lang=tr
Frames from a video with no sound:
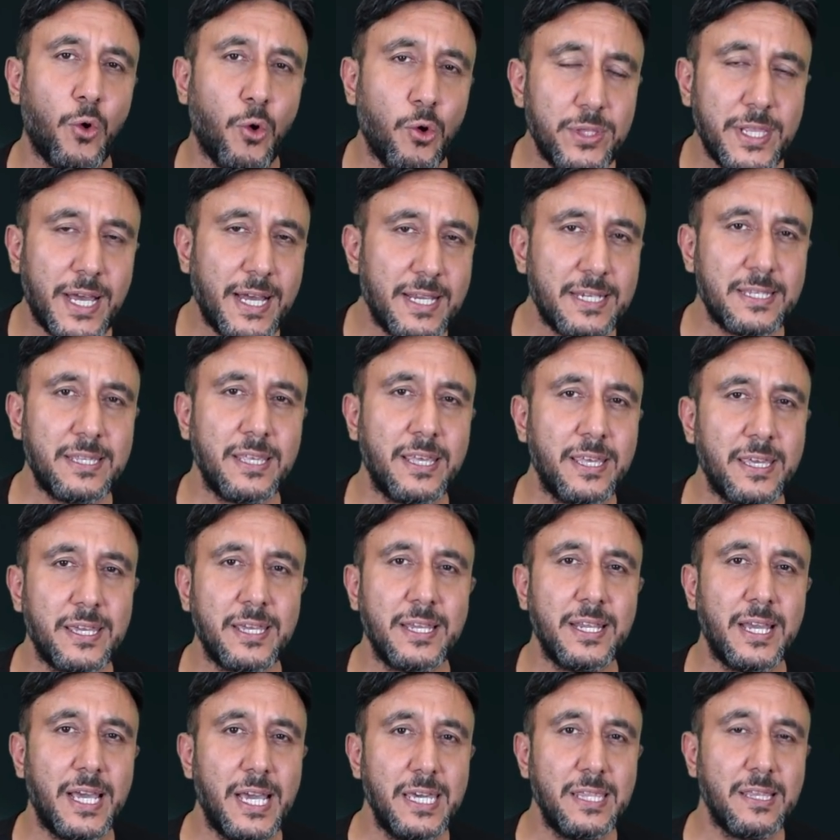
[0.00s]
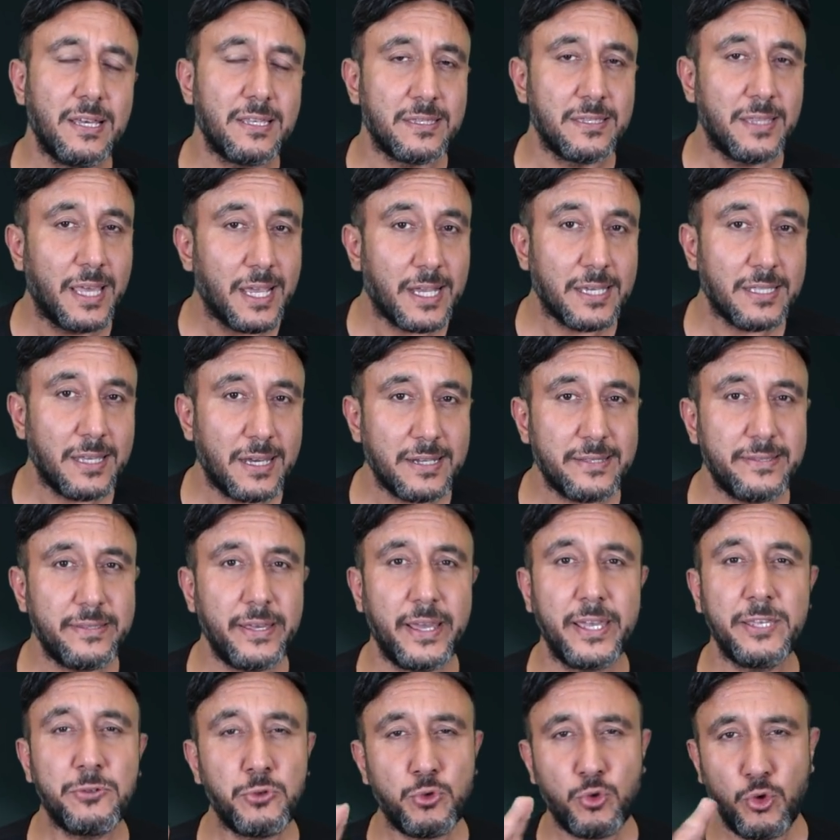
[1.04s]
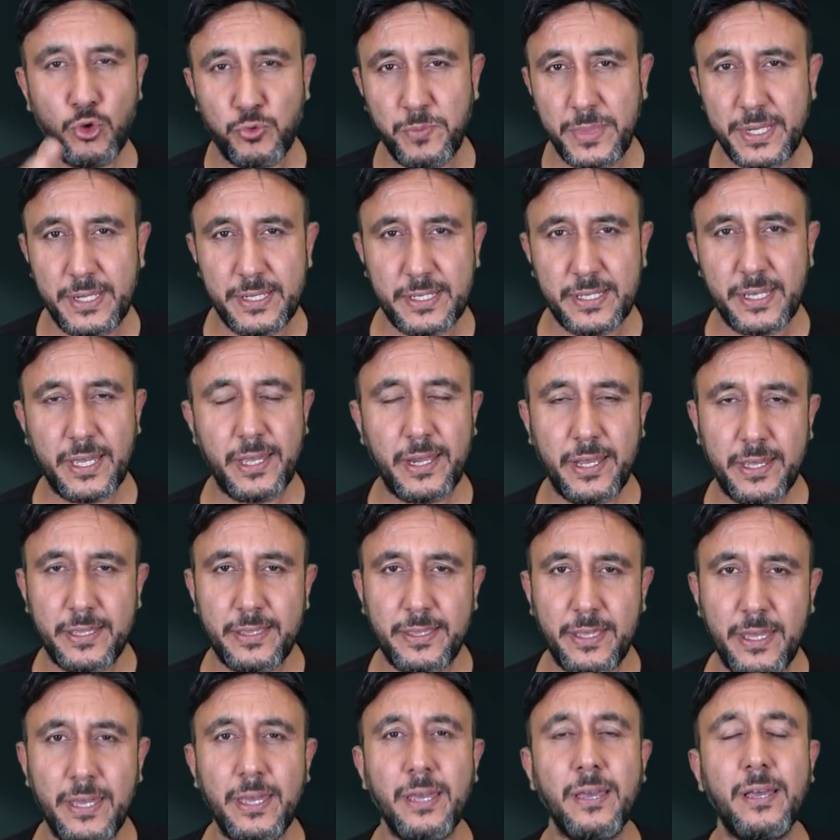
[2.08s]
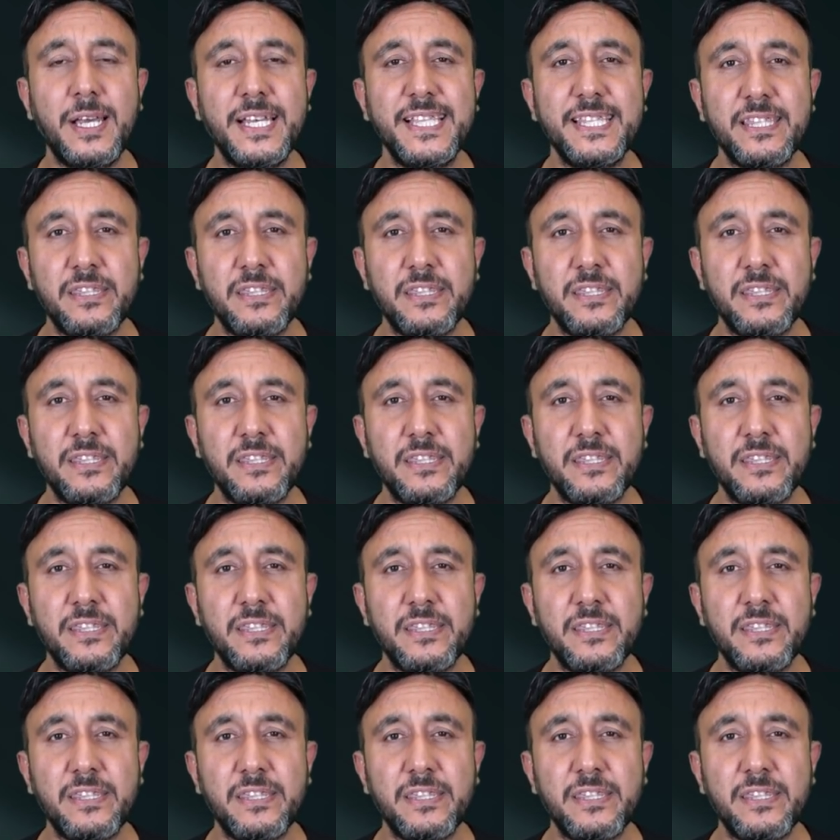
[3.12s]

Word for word: o dersle ilgili en az ne kadar test çözmeniz gerektiği,